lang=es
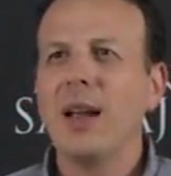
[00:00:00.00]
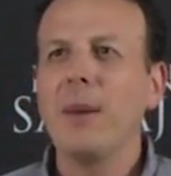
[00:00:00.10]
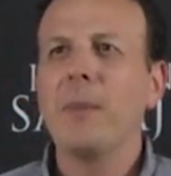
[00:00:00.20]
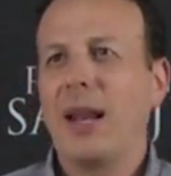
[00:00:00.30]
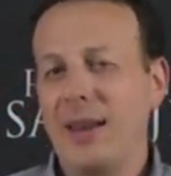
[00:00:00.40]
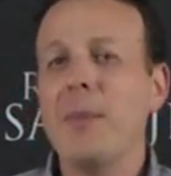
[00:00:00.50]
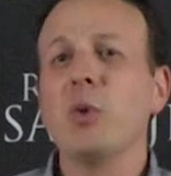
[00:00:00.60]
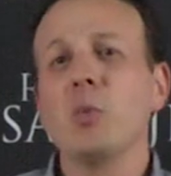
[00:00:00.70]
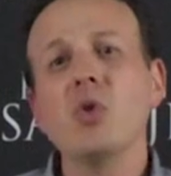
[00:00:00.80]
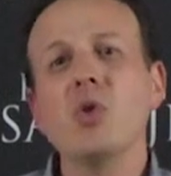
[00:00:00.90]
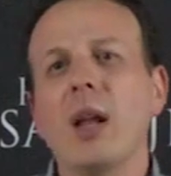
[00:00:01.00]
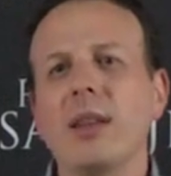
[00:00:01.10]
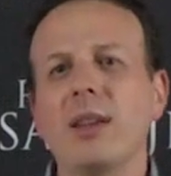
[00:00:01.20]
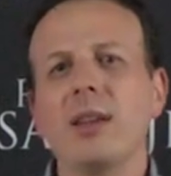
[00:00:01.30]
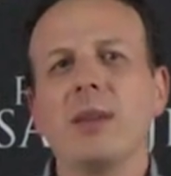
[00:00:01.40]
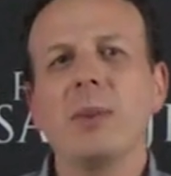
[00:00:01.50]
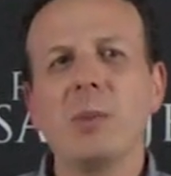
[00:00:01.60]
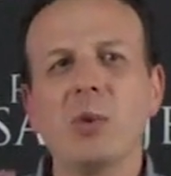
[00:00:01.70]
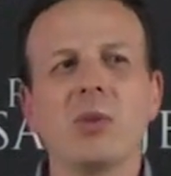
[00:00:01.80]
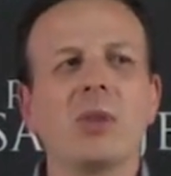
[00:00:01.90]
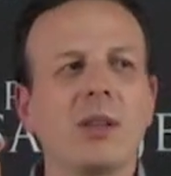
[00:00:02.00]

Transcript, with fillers: Ah, planeamos mucho antes y vimos,